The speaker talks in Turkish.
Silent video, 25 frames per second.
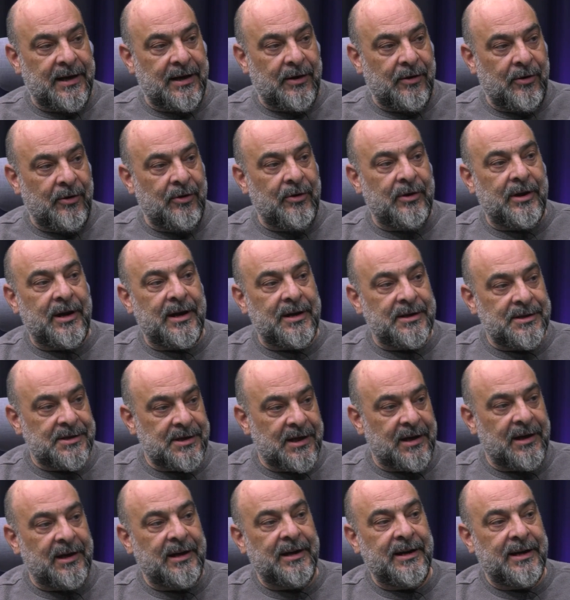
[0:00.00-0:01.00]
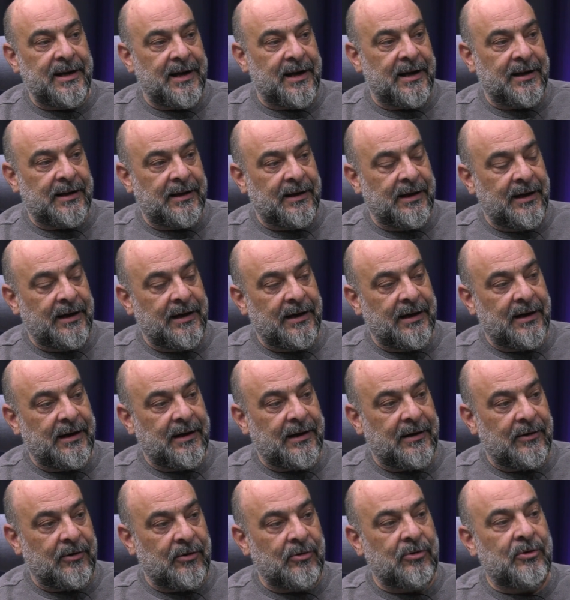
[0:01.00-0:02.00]
öğrenci aynı anda
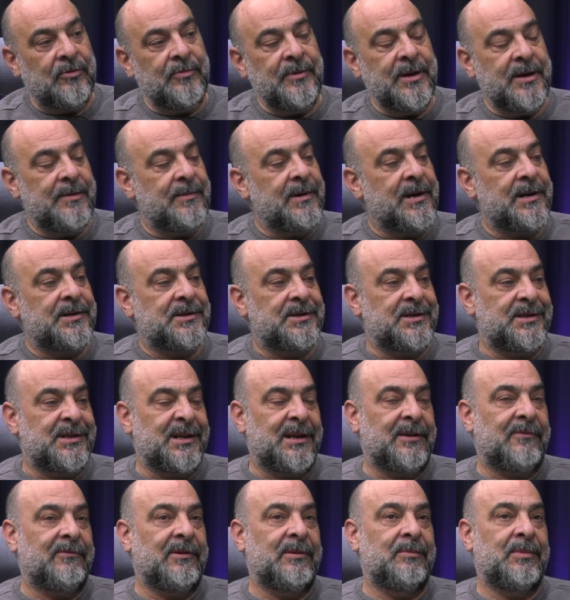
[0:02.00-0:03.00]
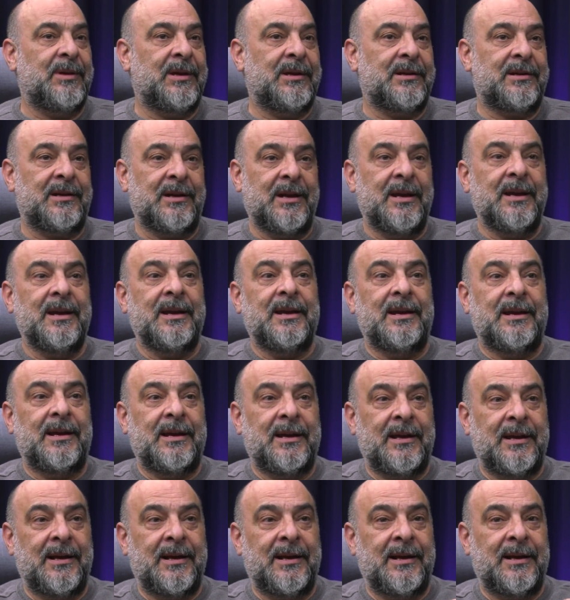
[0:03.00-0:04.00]
okumaya başlayacak ve bir
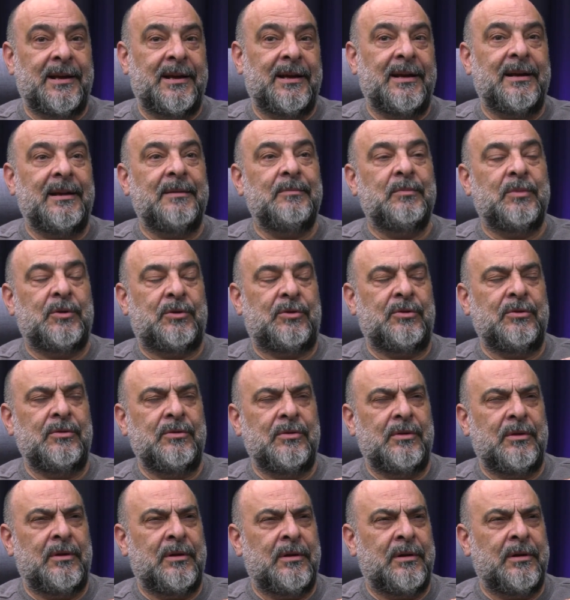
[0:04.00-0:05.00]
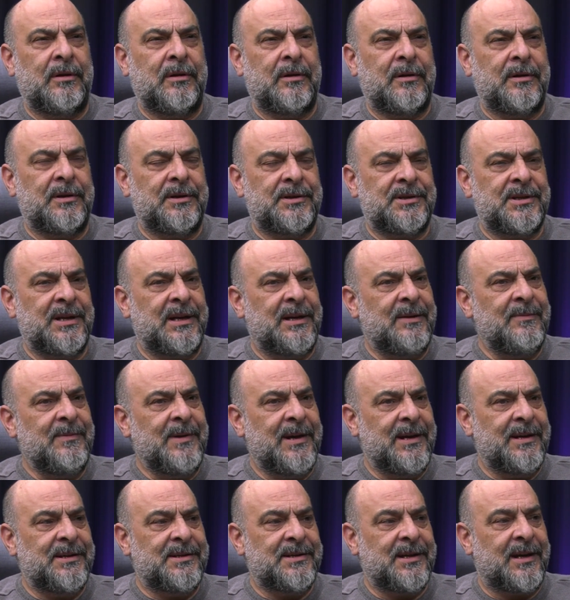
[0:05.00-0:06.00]
e, bütün e, şeyim
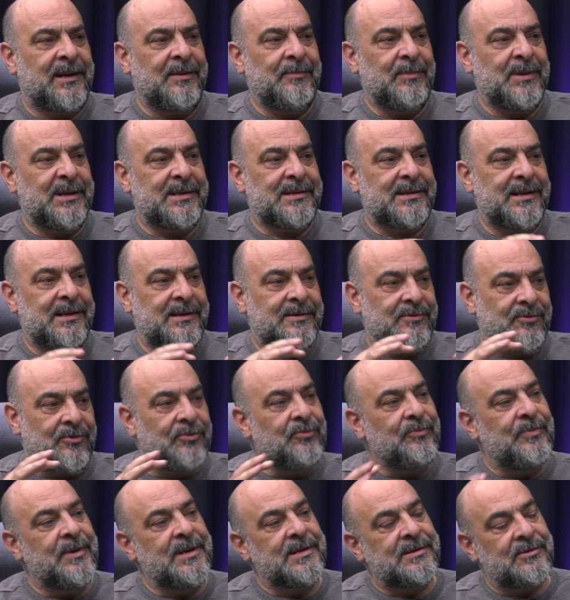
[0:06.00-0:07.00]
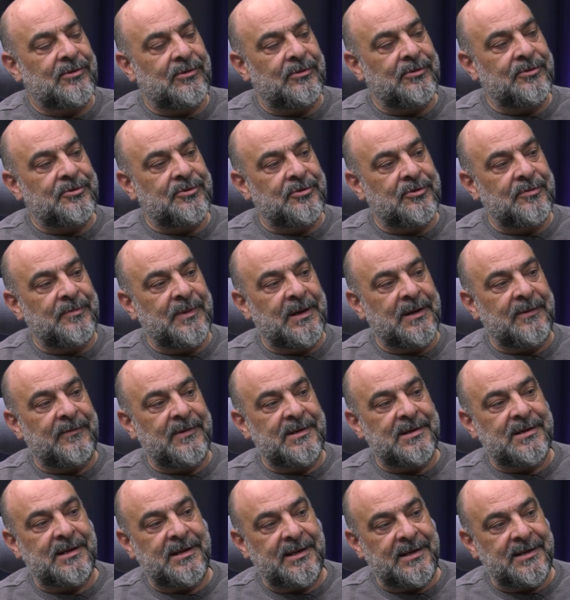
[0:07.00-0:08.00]
heyecanım bir ses kubbesi oluşturmak
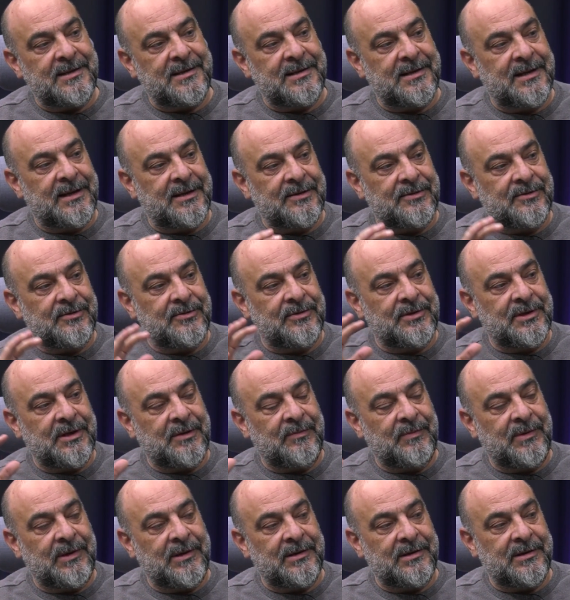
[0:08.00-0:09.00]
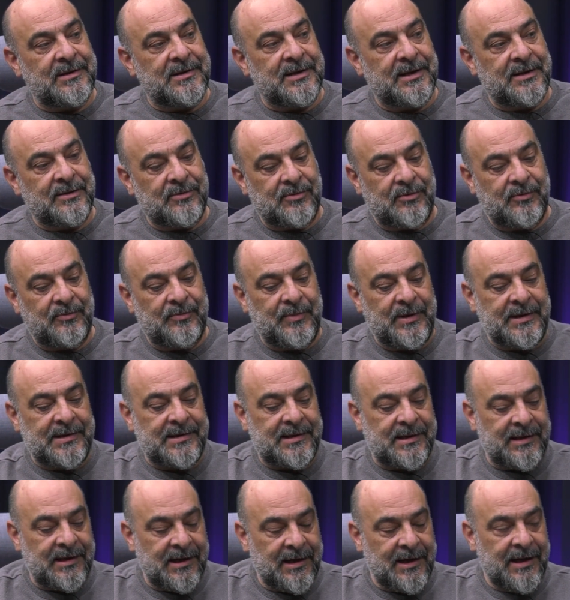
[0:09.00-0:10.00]
ve 8 saat sürecek bir ses
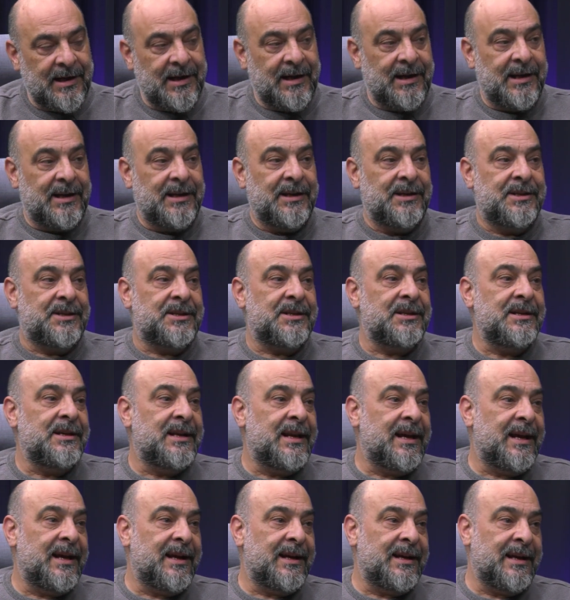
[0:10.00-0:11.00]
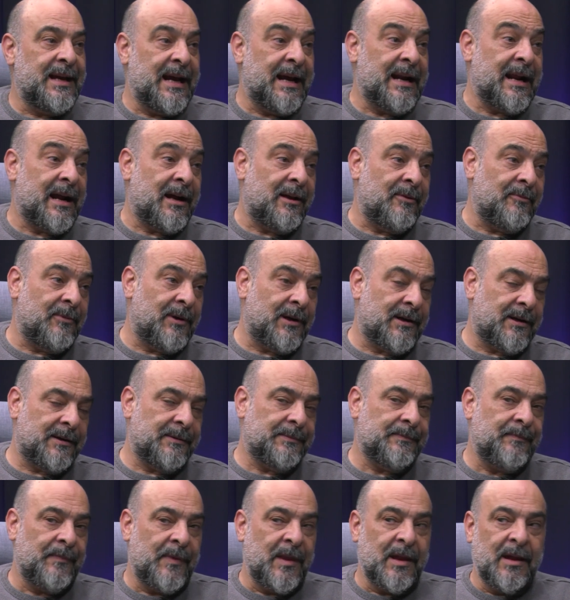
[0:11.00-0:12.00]
kubbesi içinde yer
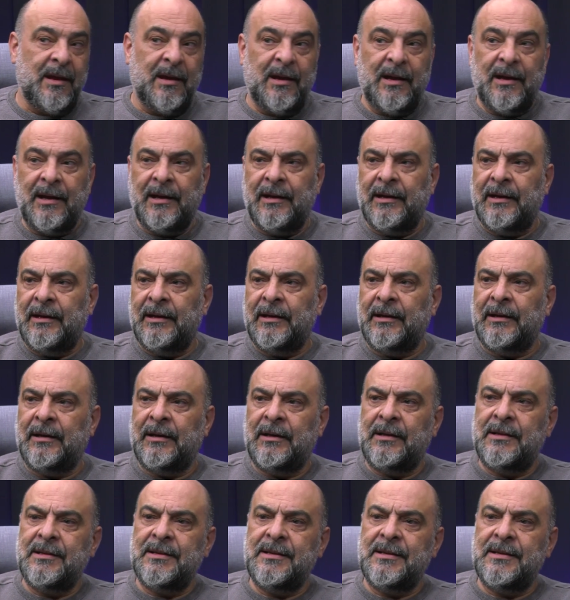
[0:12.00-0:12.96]
almak. E,